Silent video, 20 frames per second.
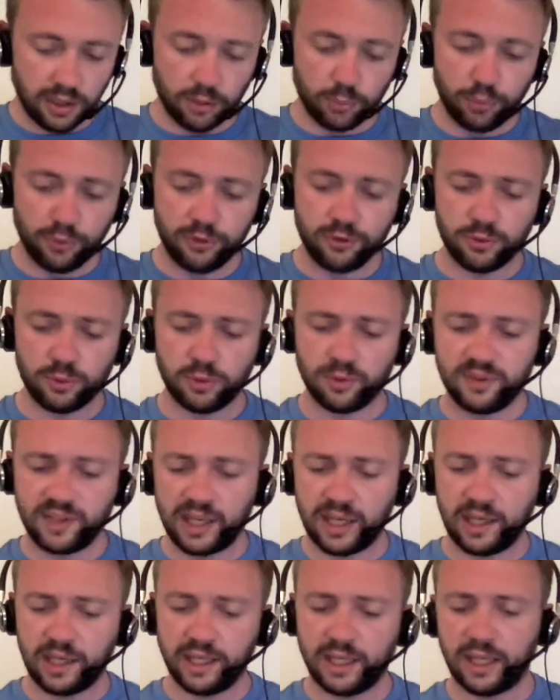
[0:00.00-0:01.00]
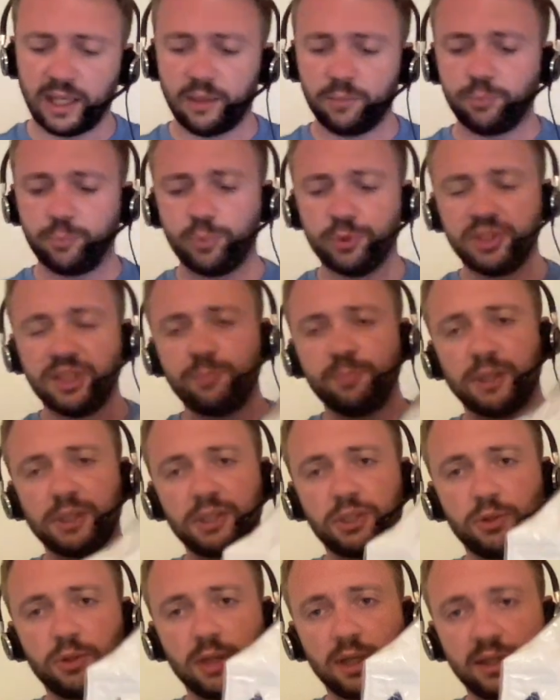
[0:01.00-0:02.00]
en plus, sur le sac, là, il y a la petite
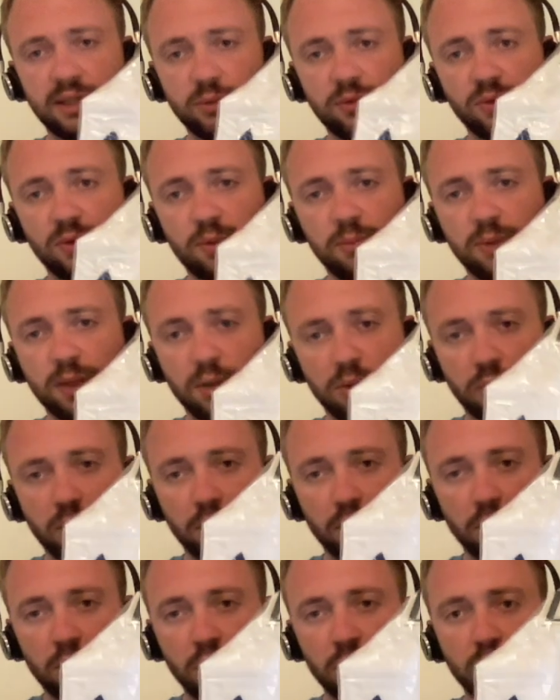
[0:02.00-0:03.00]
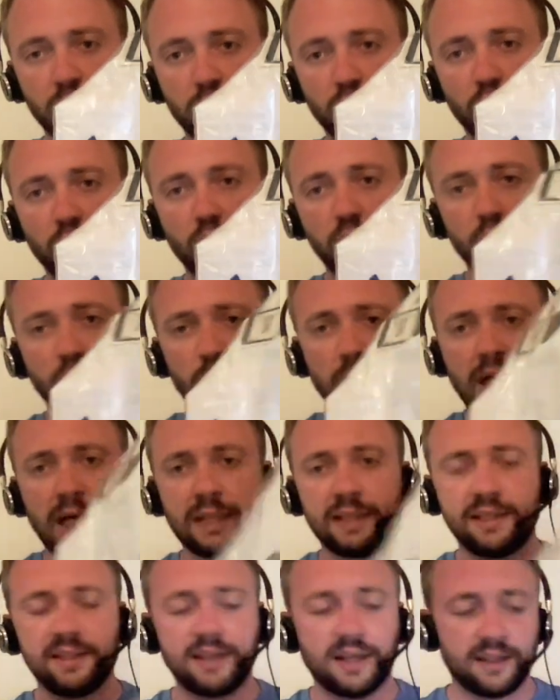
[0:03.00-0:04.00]
particularité, vous avez bien le, logo
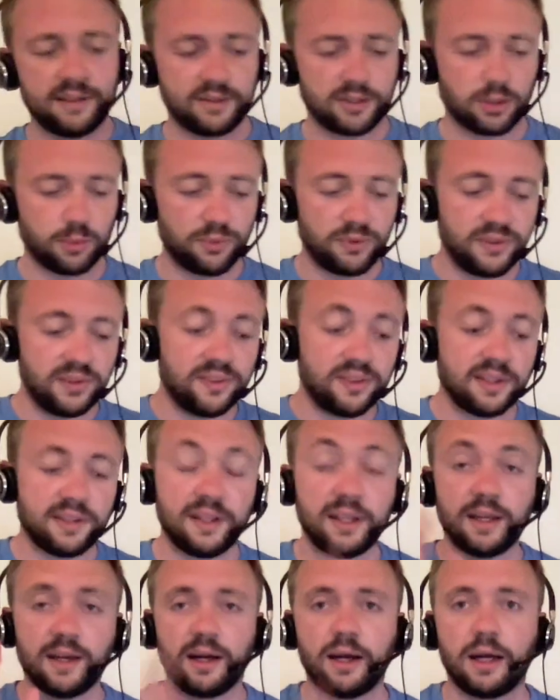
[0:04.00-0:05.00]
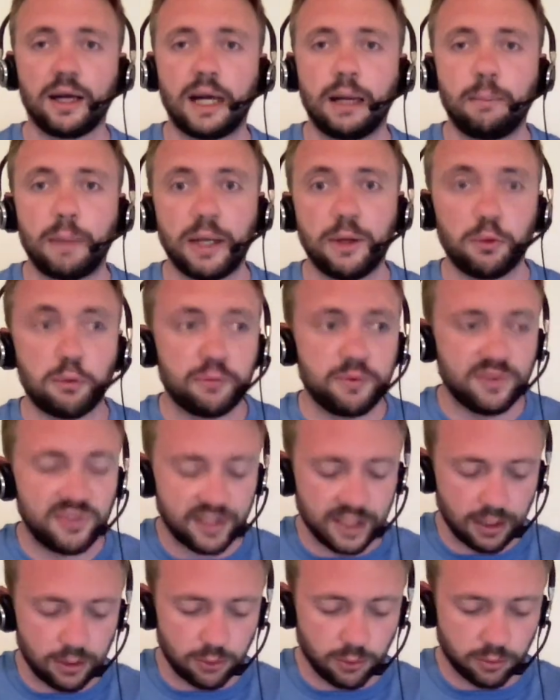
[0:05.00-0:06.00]
Adidas, comme si c'était un, un maillot
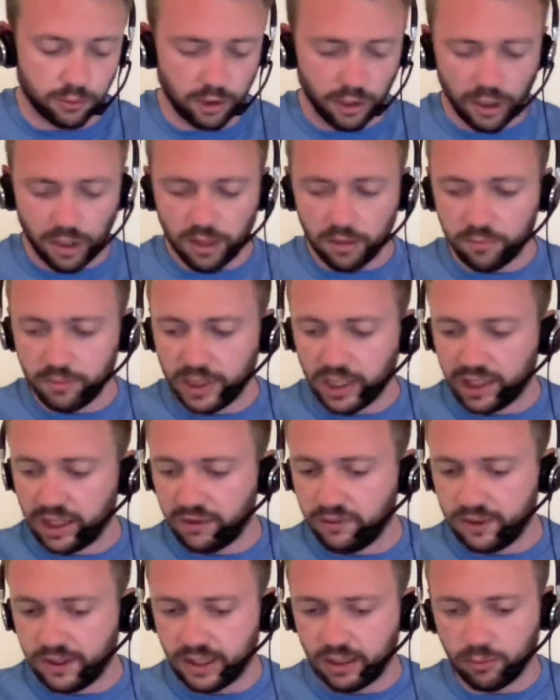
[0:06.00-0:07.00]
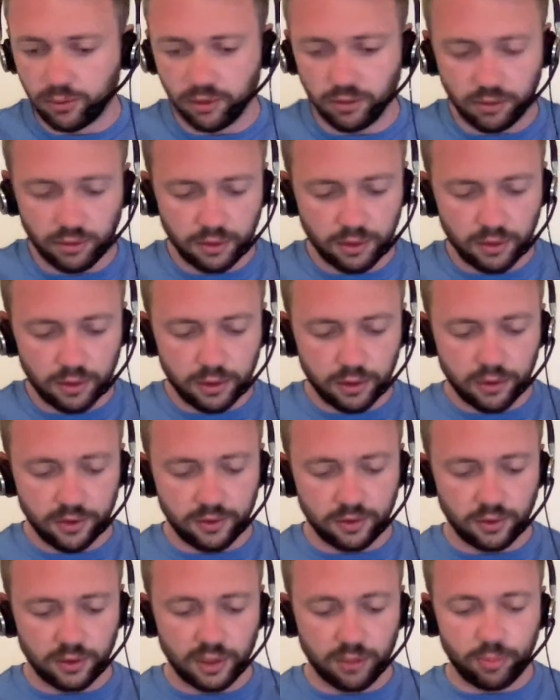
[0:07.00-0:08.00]
officiel. Donc bien évidemment,
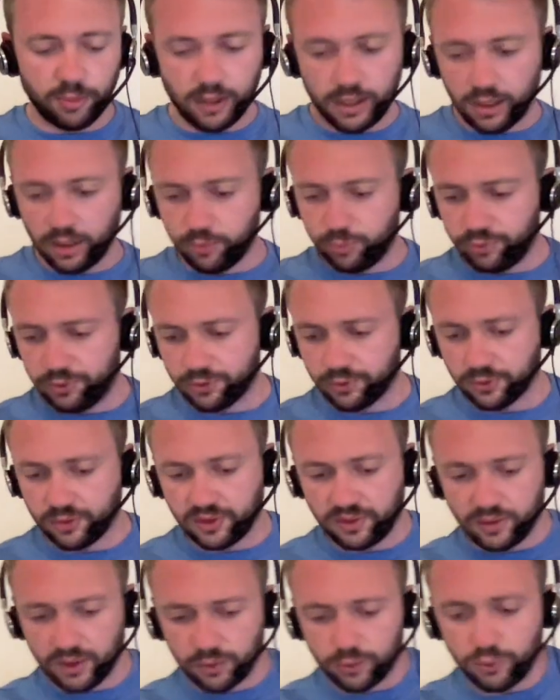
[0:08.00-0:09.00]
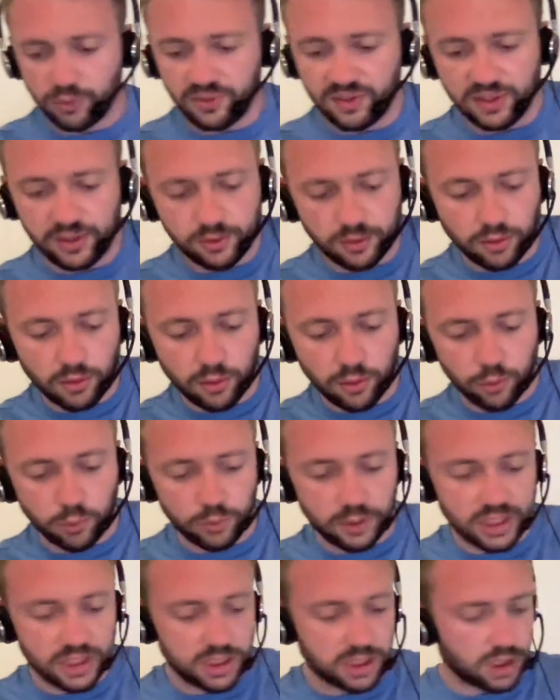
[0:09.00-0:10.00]
ça n'en est pas un, puisque ça vient du site
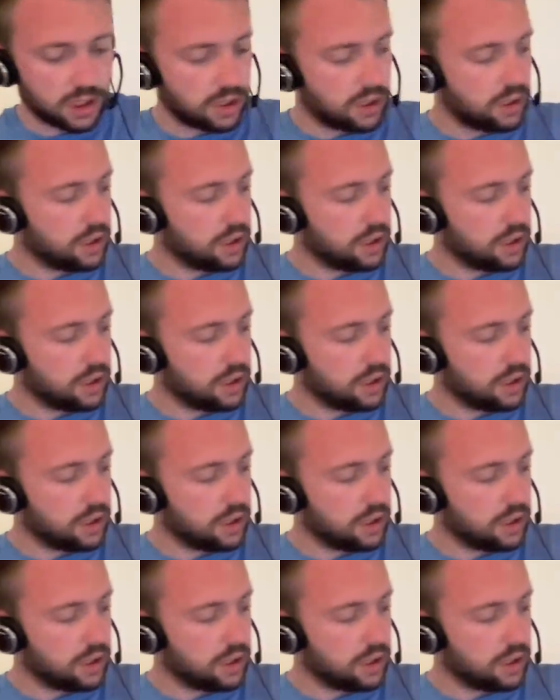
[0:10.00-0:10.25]
Wish